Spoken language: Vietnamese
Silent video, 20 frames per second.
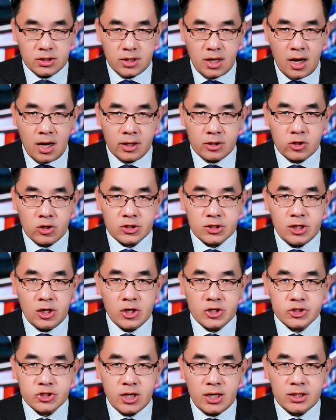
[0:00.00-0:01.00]
ta tỏ tin là
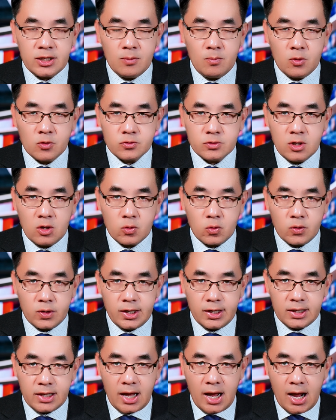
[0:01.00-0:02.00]
sai thêm nông sâu của kẻ
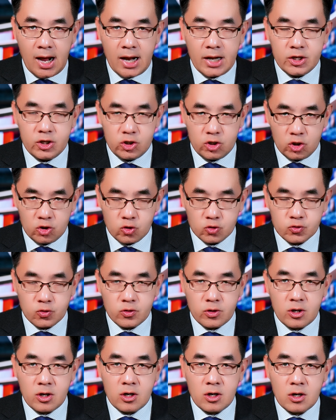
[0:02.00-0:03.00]
tha nhân độ chỗ
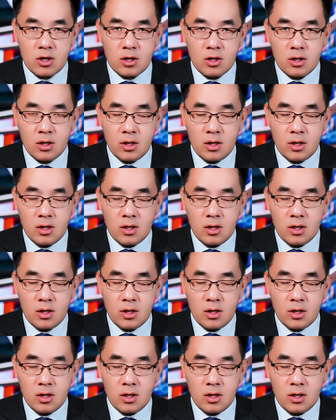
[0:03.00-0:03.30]
nọ